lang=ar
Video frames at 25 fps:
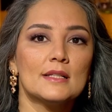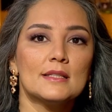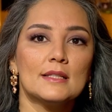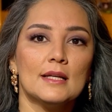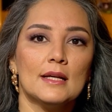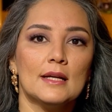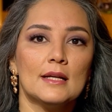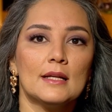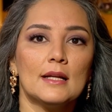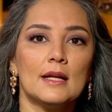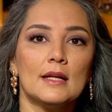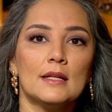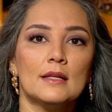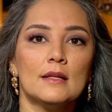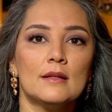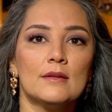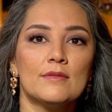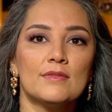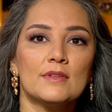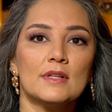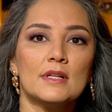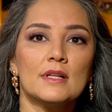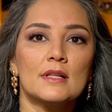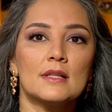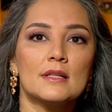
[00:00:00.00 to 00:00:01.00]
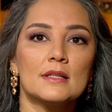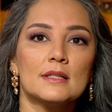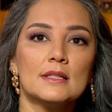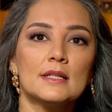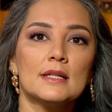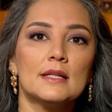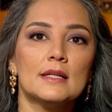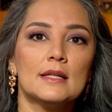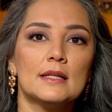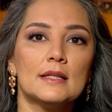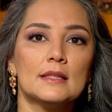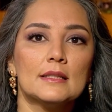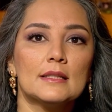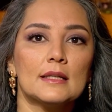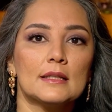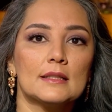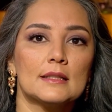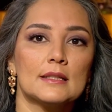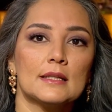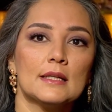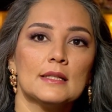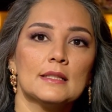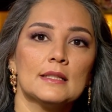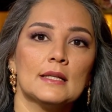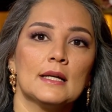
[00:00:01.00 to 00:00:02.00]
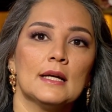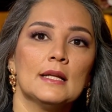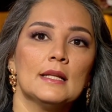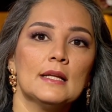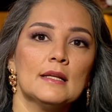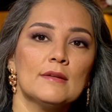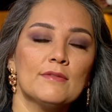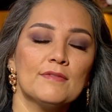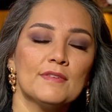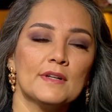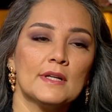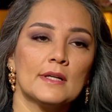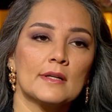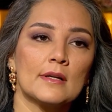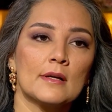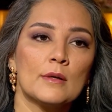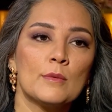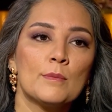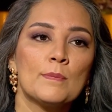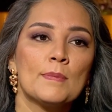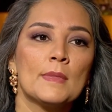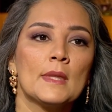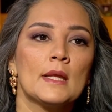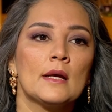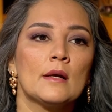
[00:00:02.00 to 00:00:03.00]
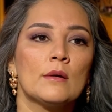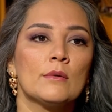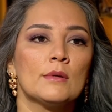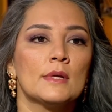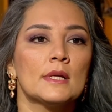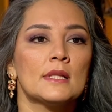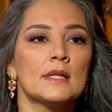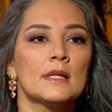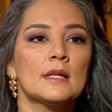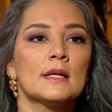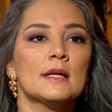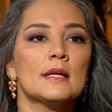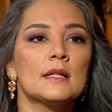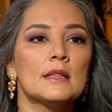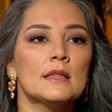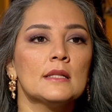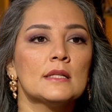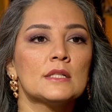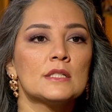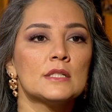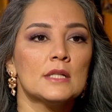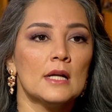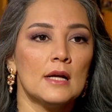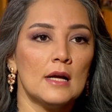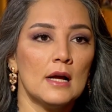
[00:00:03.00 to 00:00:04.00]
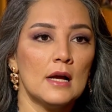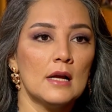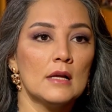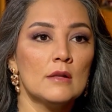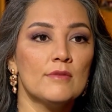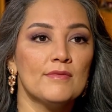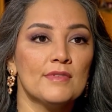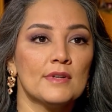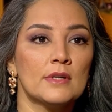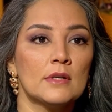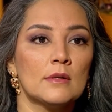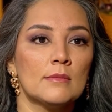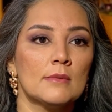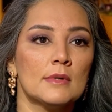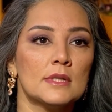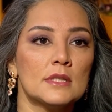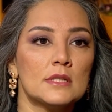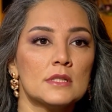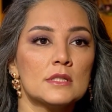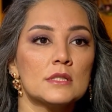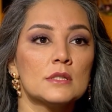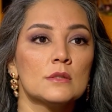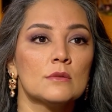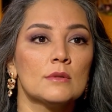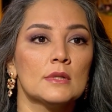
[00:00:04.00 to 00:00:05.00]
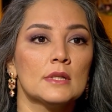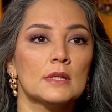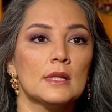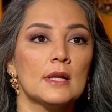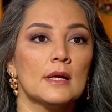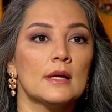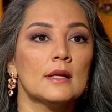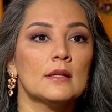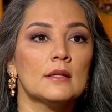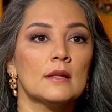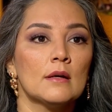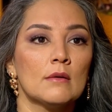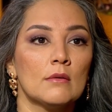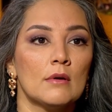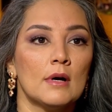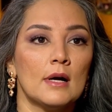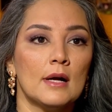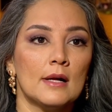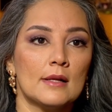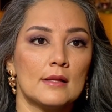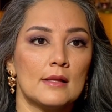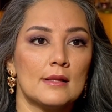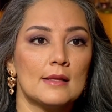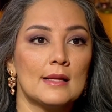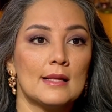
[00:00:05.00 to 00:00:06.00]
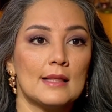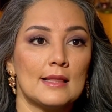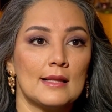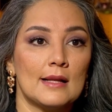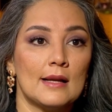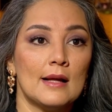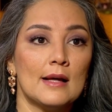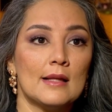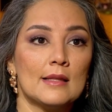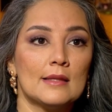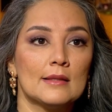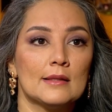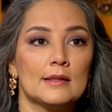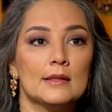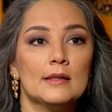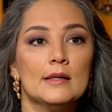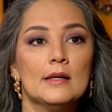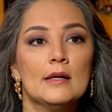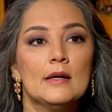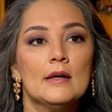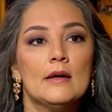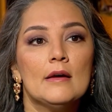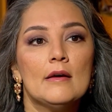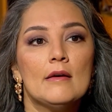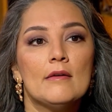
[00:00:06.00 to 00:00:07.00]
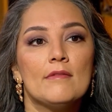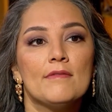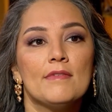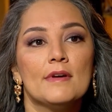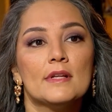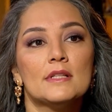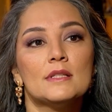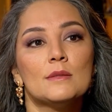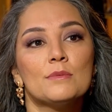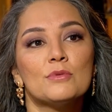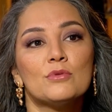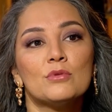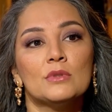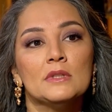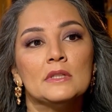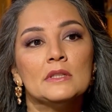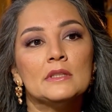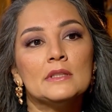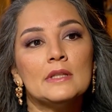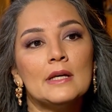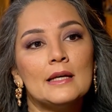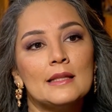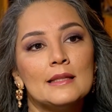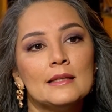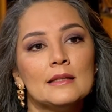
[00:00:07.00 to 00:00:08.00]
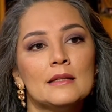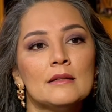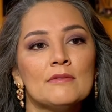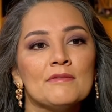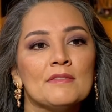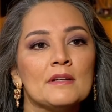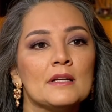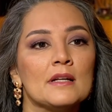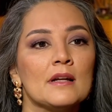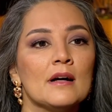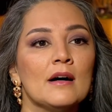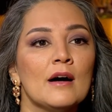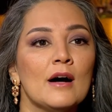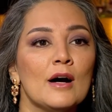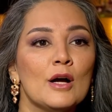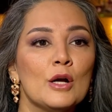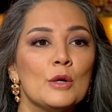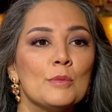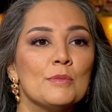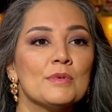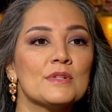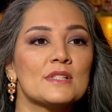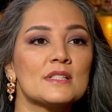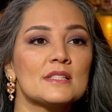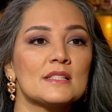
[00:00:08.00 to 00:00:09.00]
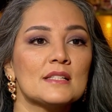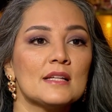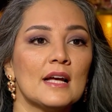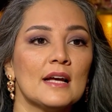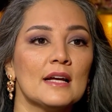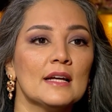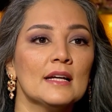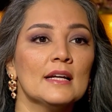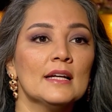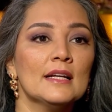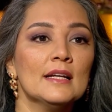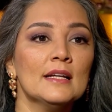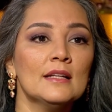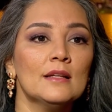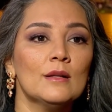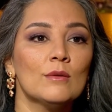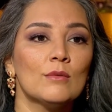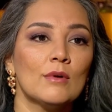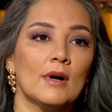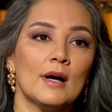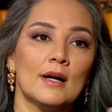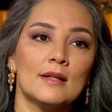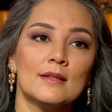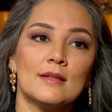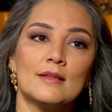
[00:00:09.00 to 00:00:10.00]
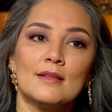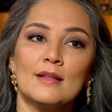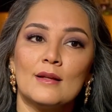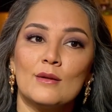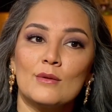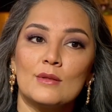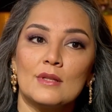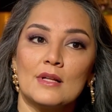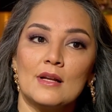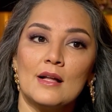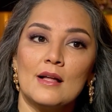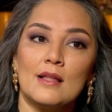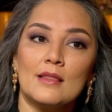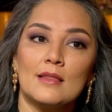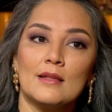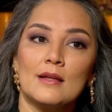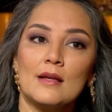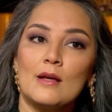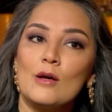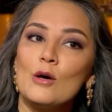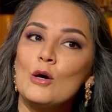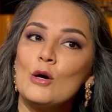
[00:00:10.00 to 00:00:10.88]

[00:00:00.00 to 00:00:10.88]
أنت الحين خلينا نفترض أنت, أنت اقترحتي علي فكرة ويت يعني أنا قلت لك لا هاي الفكرة ما تستوي لأن واحد اثنين ثلاثة فأنت بتروحين تاخذين الفكرة هاي وبتصححين الواحد اثنين وثلاثة